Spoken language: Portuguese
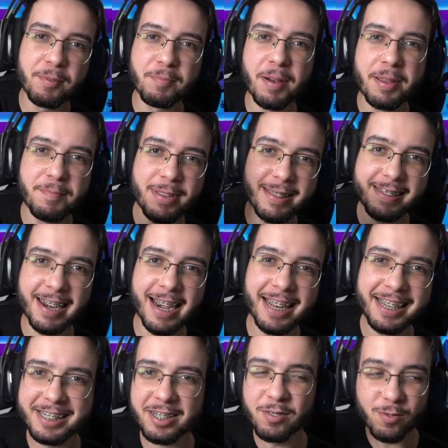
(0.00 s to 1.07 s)
uma
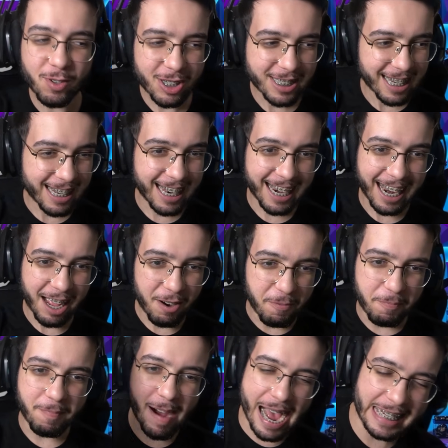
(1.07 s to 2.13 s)
M3, eu vou acelerar ao
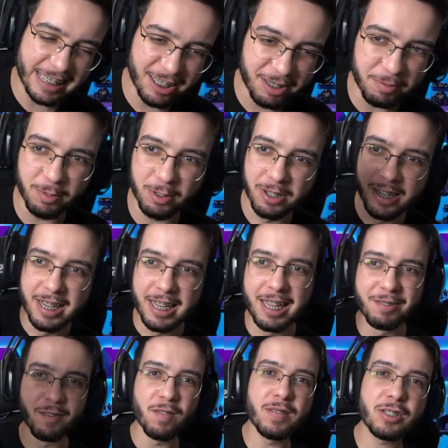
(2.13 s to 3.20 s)
máximo e
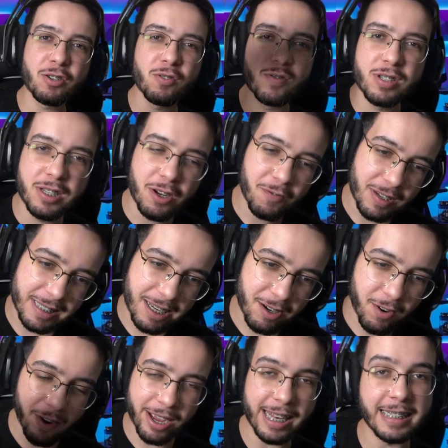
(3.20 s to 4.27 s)
vou ver se eu consigo fazer
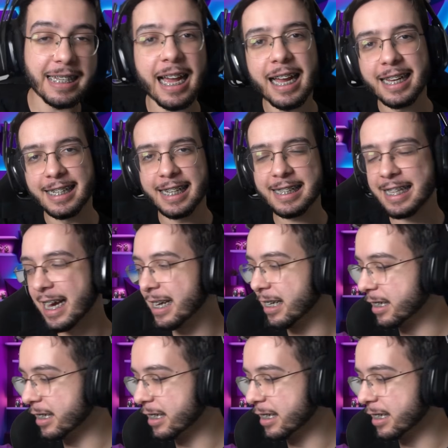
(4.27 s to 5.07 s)
igual a ele. Ah, e detalhe,